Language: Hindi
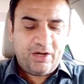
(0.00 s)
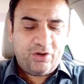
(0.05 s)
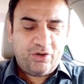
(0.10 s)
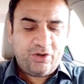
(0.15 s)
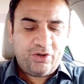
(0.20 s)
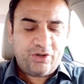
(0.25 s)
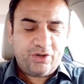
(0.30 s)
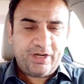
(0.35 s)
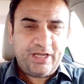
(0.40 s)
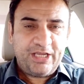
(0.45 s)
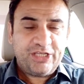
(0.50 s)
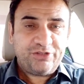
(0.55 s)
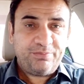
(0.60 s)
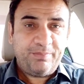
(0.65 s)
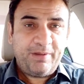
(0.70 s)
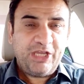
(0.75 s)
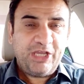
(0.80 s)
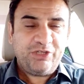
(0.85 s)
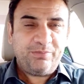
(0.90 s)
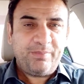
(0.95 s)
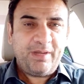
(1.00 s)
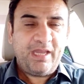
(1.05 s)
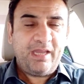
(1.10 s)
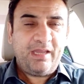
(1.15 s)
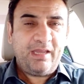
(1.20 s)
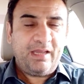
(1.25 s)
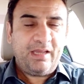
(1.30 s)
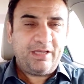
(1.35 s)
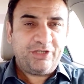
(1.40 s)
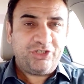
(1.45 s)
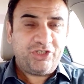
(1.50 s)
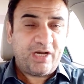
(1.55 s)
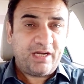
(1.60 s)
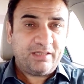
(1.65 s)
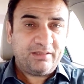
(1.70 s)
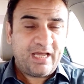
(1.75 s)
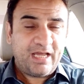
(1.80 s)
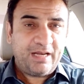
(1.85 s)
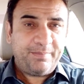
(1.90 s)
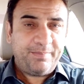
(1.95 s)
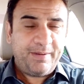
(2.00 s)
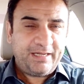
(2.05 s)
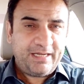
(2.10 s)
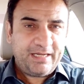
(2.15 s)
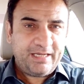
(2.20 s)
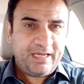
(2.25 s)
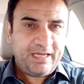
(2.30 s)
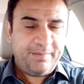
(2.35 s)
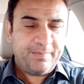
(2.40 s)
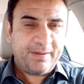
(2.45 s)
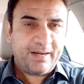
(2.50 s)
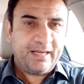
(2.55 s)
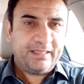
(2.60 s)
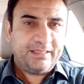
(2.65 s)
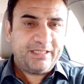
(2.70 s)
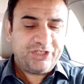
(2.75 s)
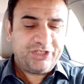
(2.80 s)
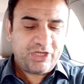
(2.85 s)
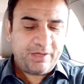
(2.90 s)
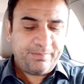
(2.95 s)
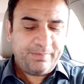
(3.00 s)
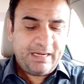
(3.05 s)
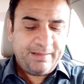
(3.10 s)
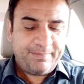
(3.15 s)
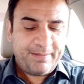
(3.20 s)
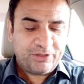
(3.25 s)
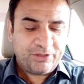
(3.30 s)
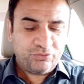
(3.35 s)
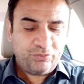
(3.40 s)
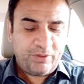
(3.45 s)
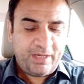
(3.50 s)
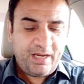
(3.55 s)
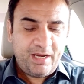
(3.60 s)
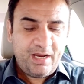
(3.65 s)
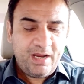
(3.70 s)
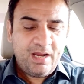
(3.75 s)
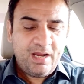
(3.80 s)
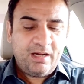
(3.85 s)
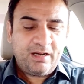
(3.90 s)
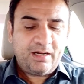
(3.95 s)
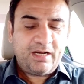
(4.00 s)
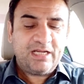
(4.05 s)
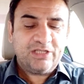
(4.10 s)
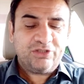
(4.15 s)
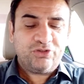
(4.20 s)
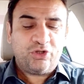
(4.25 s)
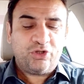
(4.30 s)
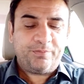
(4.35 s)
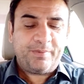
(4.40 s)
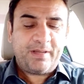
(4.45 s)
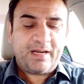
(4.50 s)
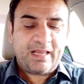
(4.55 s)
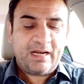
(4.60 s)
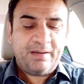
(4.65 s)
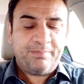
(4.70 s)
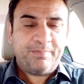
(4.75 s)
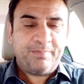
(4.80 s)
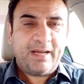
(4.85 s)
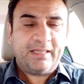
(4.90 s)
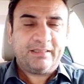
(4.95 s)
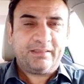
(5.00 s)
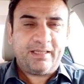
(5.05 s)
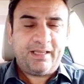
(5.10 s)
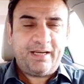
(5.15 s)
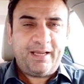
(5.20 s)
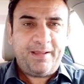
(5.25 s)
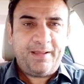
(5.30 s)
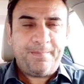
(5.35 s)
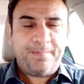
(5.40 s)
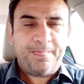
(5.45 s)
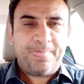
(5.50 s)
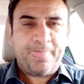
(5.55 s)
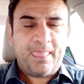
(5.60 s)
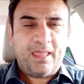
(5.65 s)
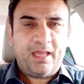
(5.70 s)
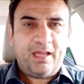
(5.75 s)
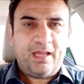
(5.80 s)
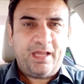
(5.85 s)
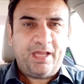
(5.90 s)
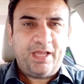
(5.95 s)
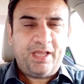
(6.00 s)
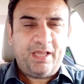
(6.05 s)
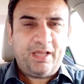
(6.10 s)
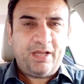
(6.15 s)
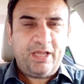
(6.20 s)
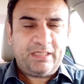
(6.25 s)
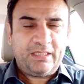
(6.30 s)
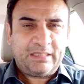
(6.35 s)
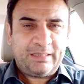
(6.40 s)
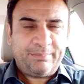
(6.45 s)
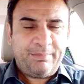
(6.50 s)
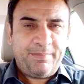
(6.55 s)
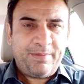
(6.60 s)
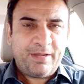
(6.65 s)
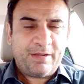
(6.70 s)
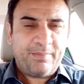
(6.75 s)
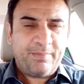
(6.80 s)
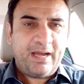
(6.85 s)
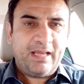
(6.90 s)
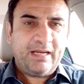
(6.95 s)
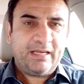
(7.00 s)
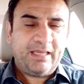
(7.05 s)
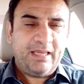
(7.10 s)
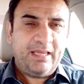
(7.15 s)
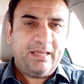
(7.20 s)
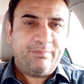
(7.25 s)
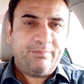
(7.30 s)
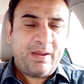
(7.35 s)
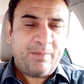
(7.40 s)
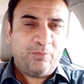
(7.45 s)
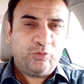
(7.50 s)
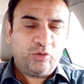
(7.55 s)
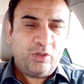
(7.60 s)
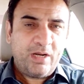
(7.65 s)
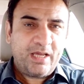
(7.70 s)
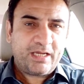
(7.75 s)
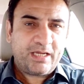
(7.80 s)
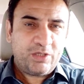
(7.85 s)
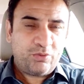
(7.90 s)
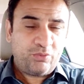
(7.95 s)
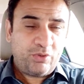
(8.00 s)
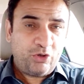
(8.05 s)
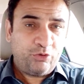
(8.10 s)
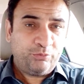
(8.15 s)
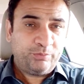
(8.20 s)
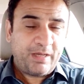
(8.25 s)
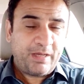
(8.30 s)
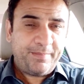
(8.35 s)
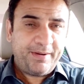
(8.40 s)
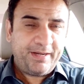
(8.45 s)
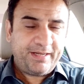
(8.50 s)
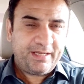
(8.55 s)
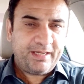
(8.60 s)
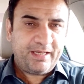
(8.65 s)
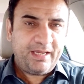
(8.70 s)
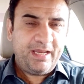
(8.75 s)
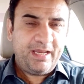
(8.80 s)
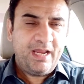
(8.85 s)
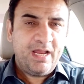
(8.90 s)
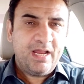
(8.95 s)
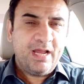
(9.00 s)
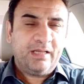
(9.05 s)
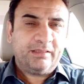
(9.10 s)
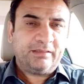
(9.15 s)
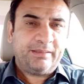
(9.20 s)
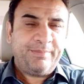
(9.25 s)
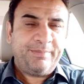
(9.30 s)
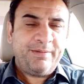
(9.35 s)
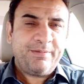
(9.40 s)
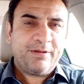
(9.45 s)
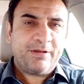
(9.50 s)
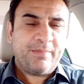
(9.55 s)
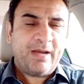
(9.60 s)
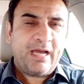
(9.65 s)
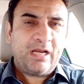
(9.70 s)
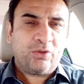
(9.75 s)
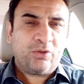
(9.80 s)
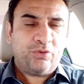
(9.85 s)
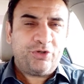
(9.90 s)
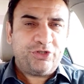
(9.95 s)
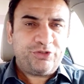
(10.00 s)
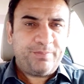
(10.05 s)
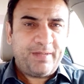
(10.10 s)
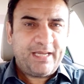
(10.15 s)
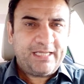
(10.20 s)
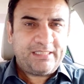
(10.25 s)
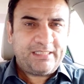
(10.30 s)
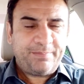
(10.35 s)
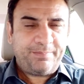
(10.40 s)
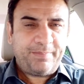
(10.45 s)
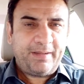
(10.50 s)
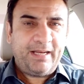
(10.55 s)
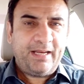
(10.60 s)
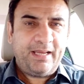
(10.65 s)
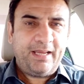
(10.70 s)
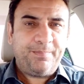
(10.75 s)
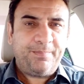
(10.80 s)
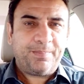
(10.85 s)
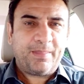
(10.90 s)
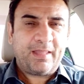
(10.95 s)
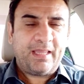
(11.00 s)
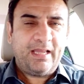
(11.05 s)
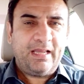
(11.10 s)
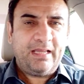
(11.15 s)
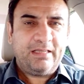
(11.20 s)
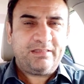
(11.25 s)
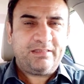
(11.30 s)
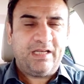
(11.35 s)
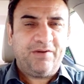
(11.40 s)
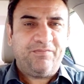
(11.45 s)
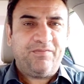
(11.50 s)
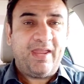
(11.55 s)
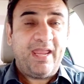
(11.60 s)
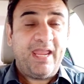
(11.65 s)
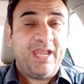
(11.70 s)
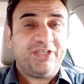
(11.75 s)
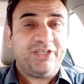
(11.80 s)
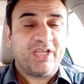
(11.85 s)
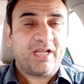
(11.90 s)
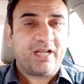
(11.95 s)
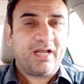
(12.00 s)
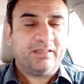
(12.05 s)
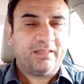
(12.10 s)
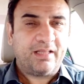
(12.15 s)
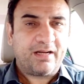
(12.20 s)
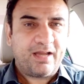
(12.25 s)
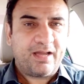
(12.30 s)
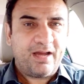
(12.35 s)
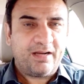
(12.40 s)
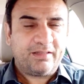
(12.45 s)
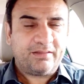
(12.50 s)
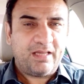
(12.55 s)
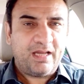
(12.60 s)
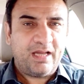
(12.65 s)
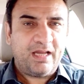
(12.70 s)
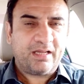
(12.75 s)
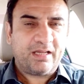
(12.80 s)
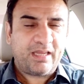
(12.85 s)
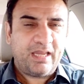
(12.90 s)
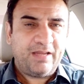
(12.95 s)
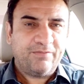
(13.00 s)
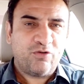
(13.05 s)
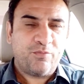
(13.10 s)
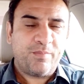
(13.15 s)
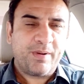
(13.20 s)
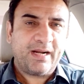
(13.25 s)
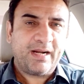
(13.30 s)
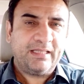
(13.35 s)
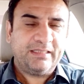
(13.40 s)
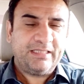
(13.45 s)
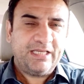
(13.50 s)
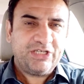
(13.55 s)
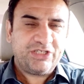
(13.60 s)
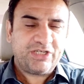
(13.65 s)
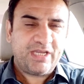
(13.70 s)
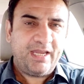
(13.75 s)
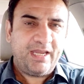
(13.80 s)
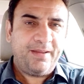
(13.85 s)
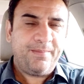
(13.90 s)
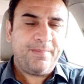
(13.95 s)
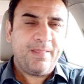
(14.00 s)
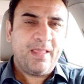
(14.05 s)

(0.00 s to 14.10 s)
और इस मैच में शानदार बैटिंग की बांग्लादेश के बल्लेबाजों ने ख़ासतौर पर अगर हम बात करें तमीम इकबाल की महमूदुल्ला की उन्होंने उमदा बैटिंग की तमीम इकबाल को इस मैच से पहले सिर्फ एक छक्का दरकार था कि वो बांग्लादेश के